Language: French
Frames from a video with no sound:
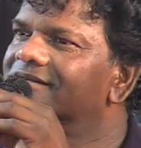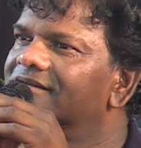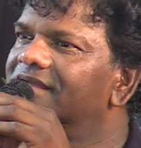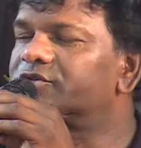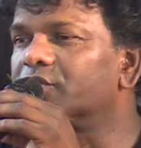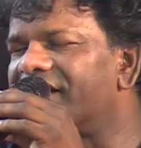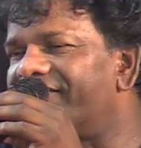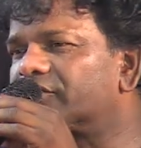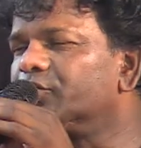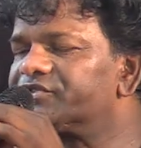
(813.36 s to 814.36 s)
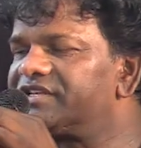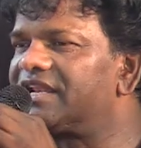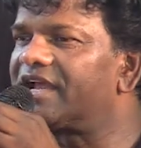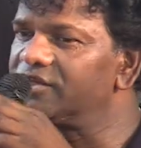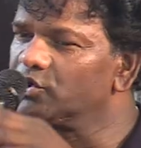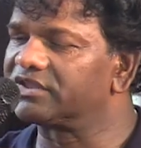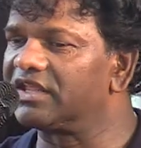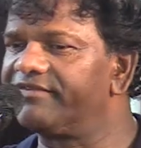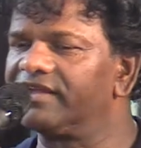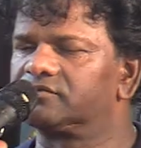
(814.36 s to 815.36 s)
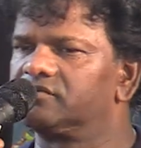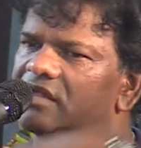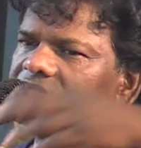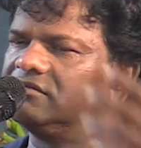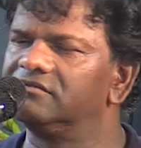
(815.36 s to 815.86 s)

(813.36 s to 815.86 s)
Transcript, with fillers: Est-ce que qu'avec ton site La Réunion TV, tu as